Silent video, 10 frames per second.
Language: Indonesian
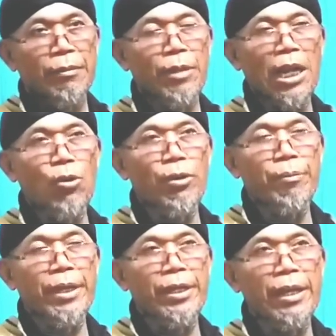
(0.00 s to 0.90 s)

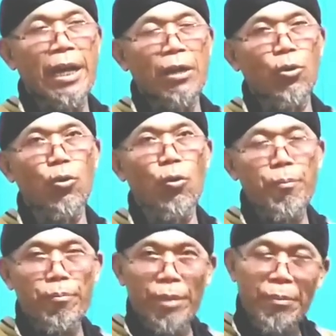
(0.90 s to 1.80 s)
melalui media
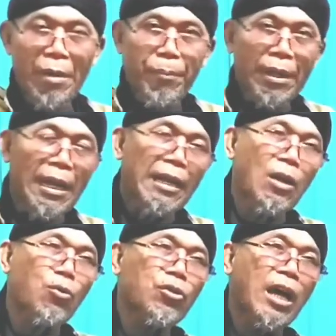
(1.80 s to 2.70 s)
dulu memang pernah
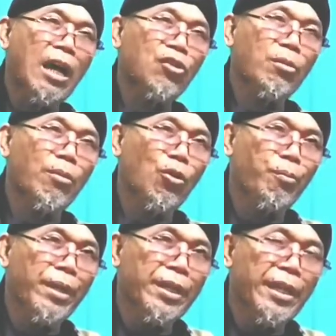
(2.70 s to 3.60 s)
ada usaha
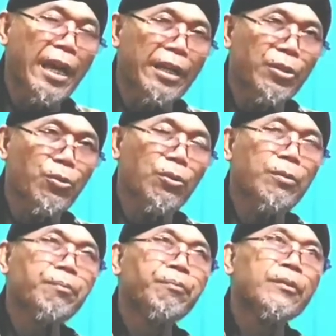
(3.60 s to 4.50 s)
sebelum media itu
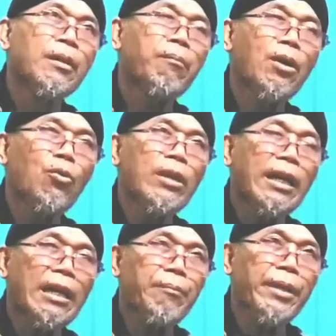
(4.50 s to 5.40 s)

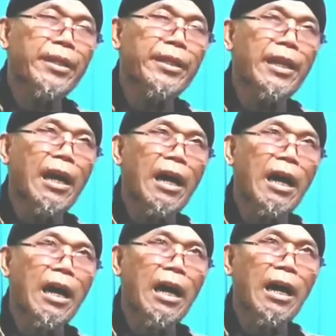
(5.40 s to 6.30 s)
menggunakan media
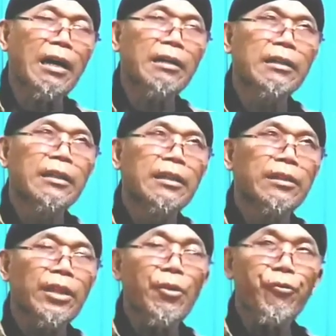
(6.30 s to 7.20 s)

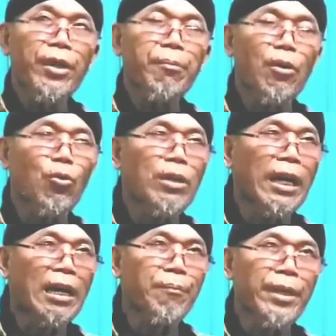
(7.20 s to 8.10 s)
TV
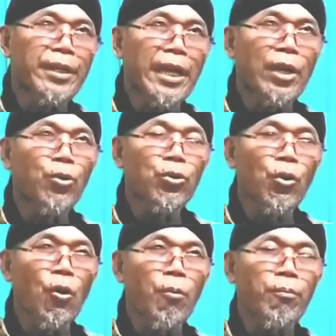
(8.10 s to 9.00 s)
menggunakan media
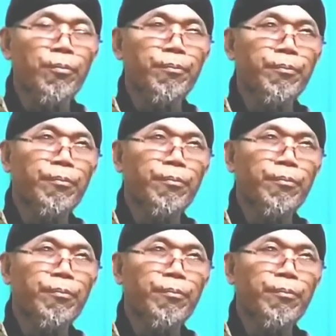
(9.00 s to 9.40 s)
YouTube